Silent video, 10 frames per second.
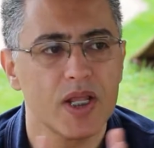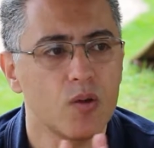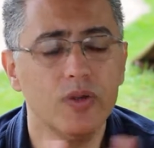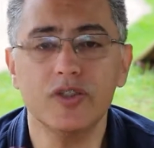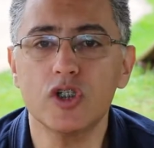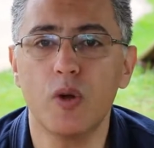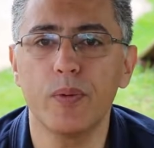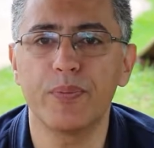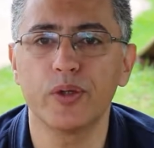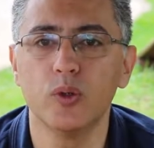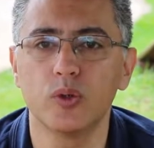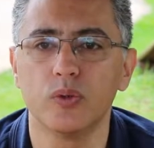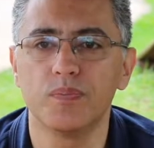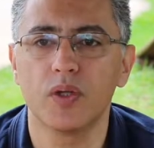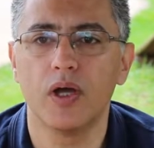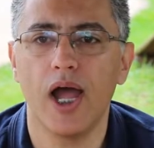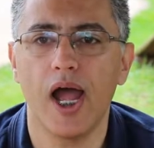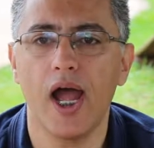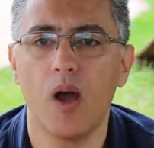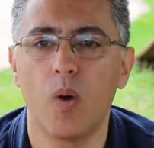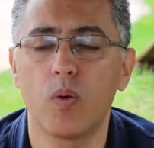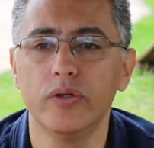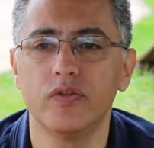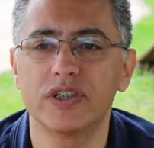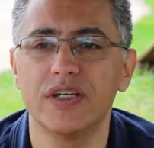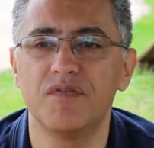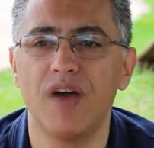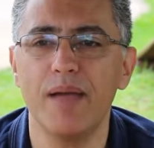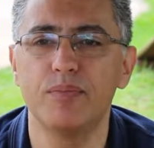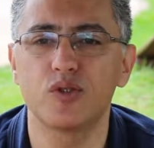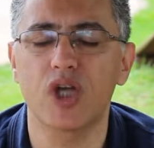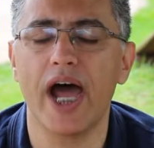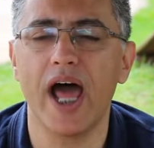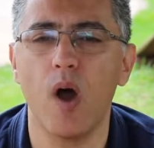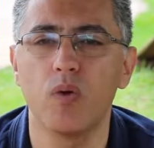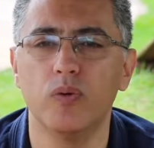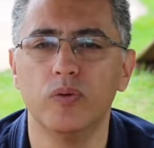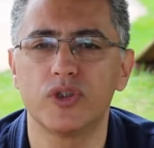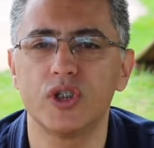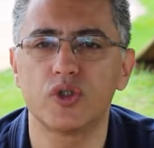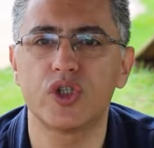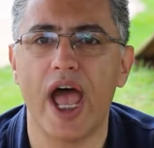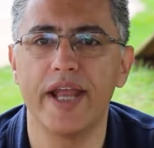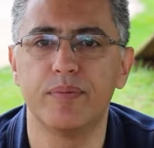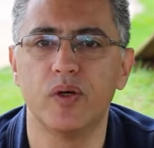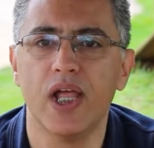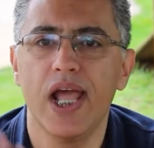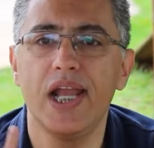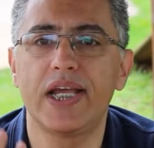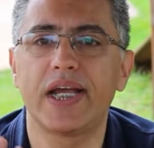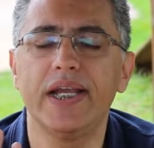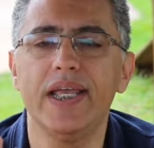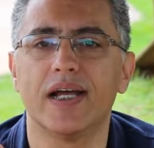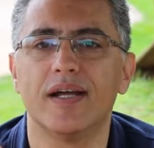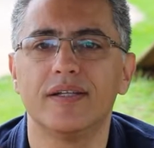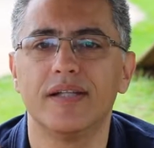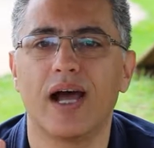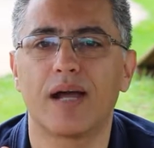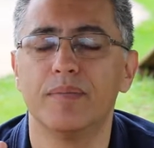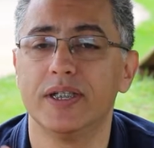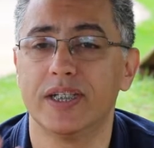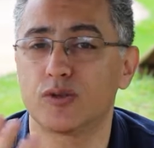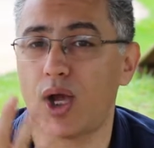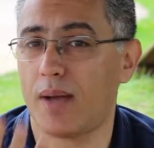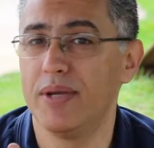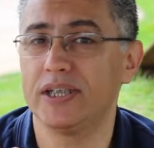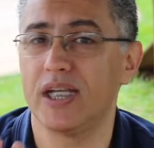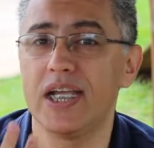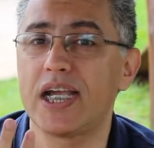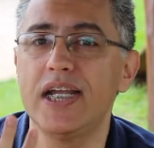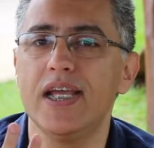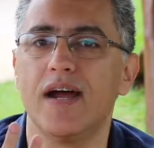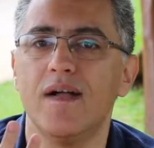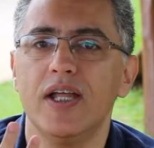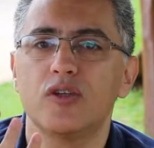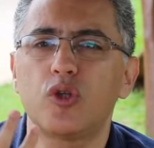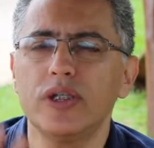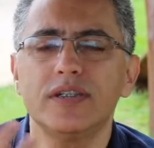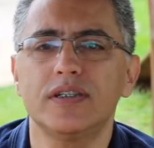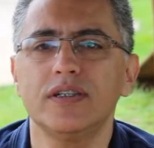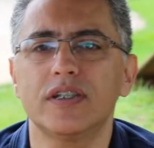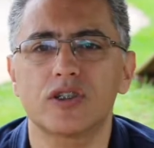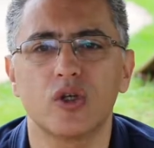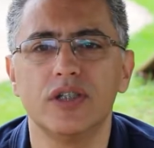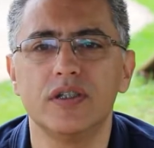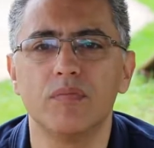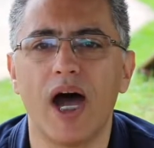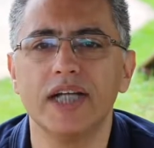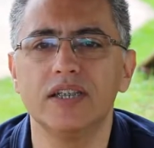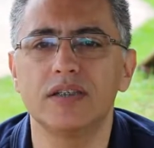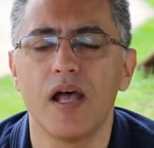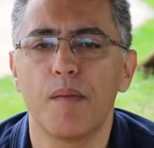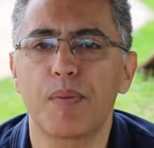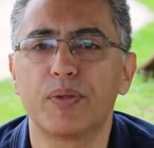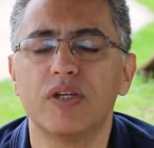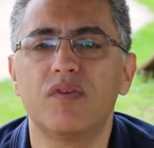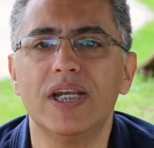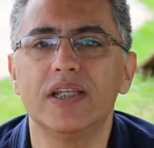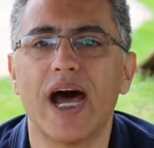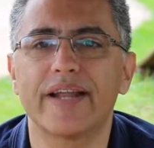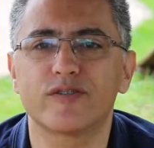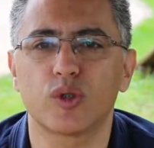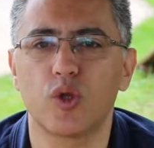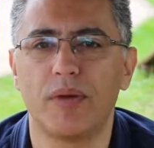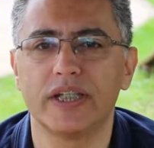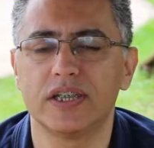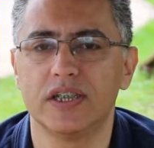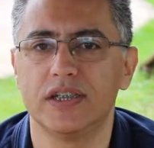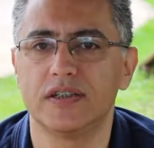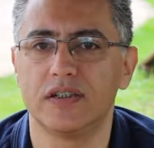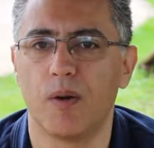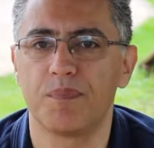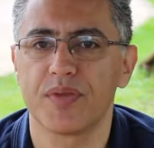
Quando você compra um produto, é, ou quando você vai buscar algo, o seu cérebro, ele cria na, cabeça, na sua cabeça, ele cria todas as sensações e imagens para poder validar a sua tomada de decisão.